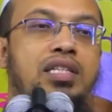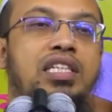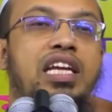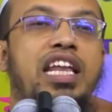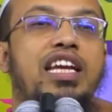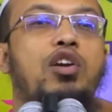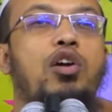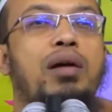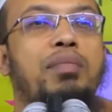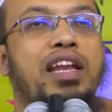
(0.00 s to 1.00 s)
শিরিক
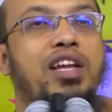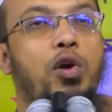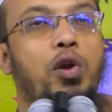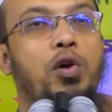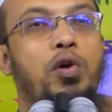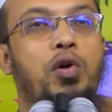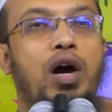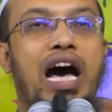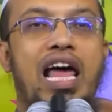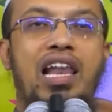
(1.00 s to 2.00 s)
করা মানে হলো
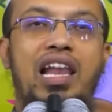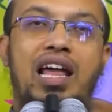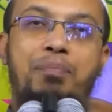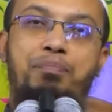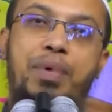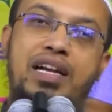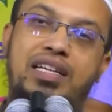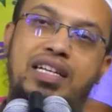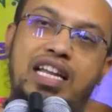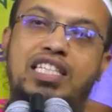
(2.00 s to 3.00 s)
আল্লাহর
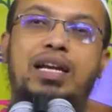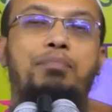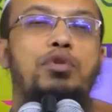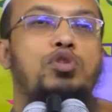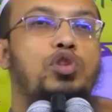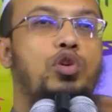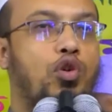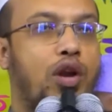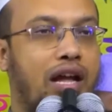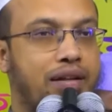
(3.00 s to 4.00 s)
পার্টনার সাব্যস্ত
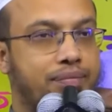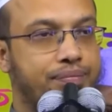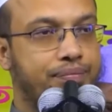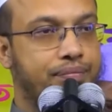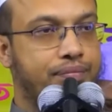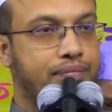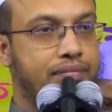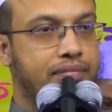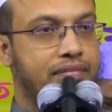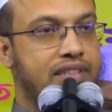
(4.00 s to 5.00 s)
করা
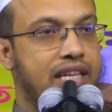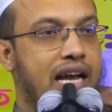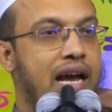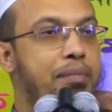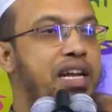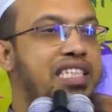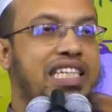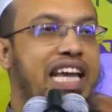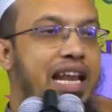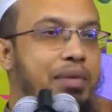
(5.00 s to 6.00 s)
আমরা
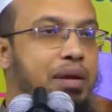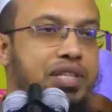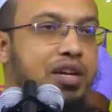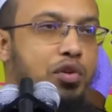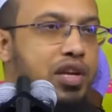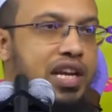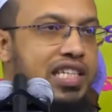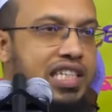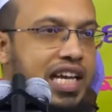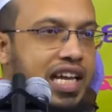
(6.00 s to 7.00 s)
শেয়ারে ব্যবসা করি না
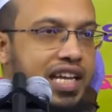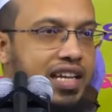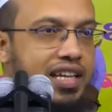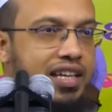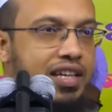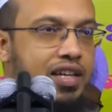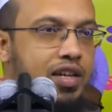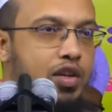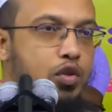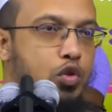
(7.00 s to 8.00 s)
শেয়ারে
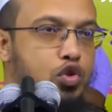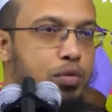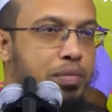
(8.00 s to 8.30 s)
দুজন